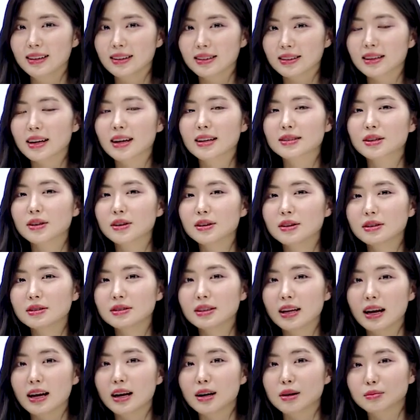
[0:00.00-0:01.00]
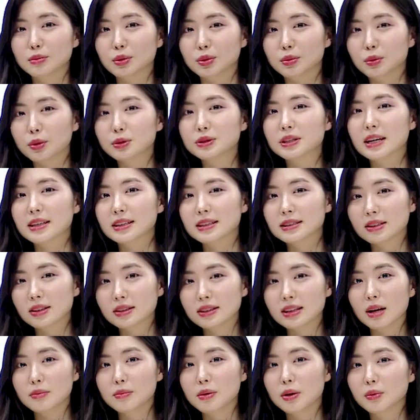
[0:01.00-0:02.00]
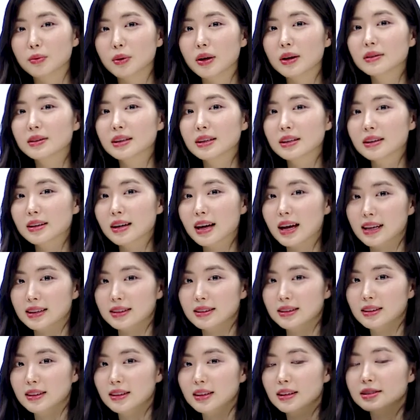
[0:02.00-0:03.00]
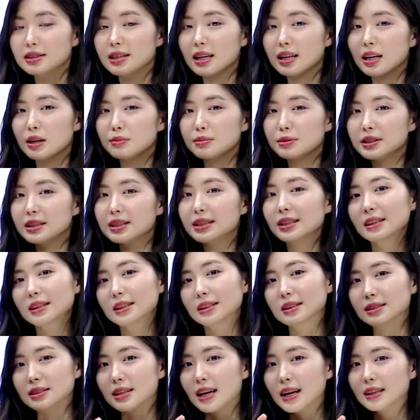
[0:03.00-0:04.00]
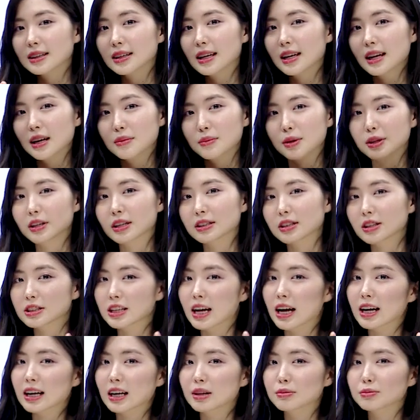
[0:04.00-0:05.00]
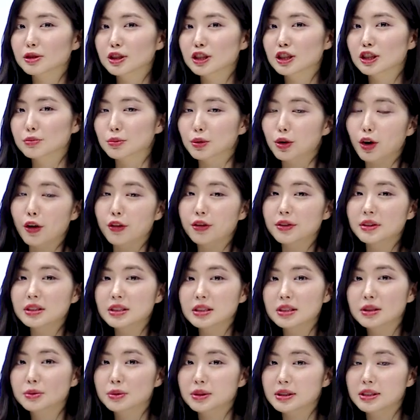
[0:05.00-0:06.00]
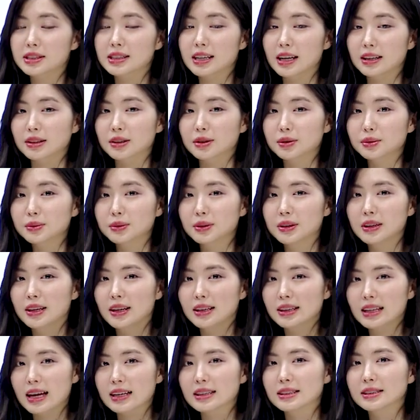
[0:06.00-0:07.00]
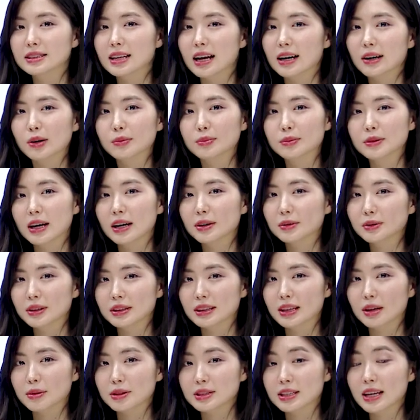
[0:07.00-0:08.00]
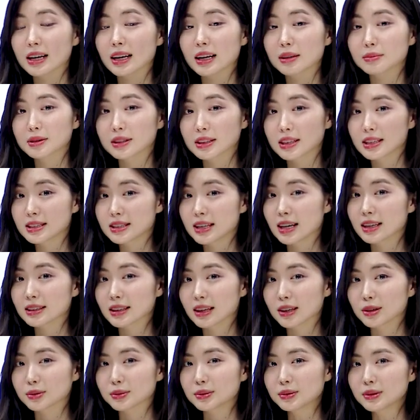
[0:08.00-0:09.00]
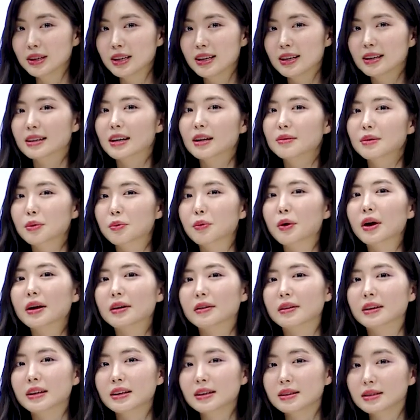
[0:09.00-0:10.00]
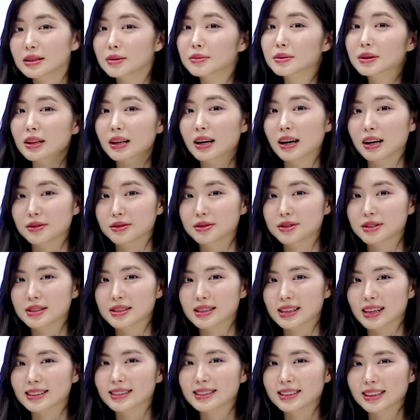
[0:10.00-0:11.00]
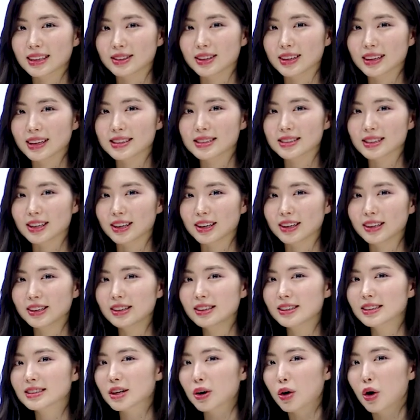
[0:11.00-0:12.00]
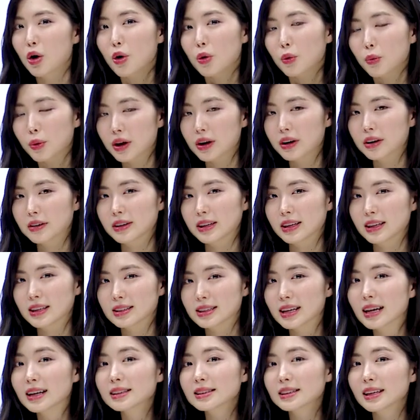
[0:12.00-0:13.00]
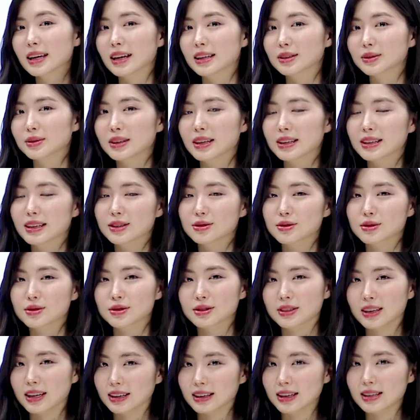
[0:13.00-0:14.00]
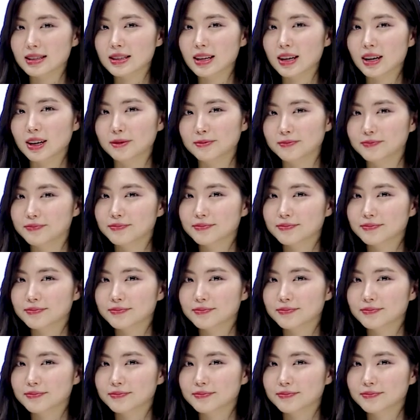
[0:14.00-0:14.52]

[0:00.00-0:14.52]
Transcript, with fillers: 그래서 그냥 뭐 모자를 썼다면 wearing a hat, 장갑을 낀 상태라면 그래서 장갑을 뭐 건드리고 있지 않고 다른 작업을 하고 있다면 장갑을 낀 상태로 그러면 wearing some gloves 같은 게 되겠죠. 그래서 wearing 상태도 얘기해 줄 수가 있겠어요.